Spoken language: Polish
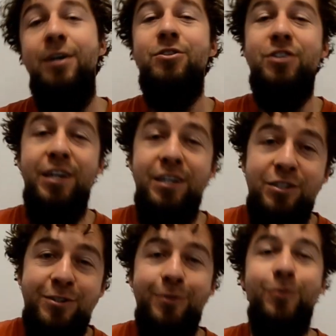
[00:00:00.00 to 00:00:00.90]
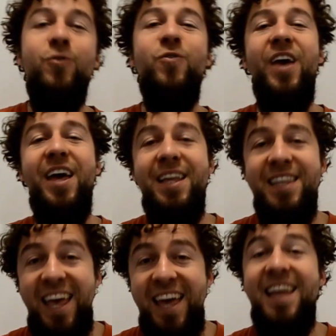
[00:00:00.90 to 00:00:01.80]
że żółwie
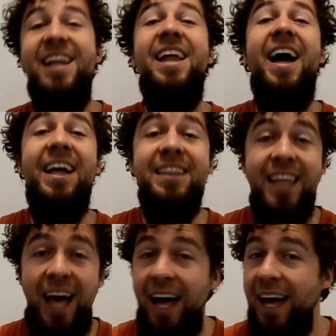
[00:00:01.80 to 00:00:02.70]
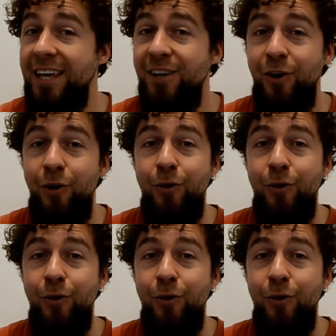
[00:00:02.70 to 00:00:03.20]
nie latają.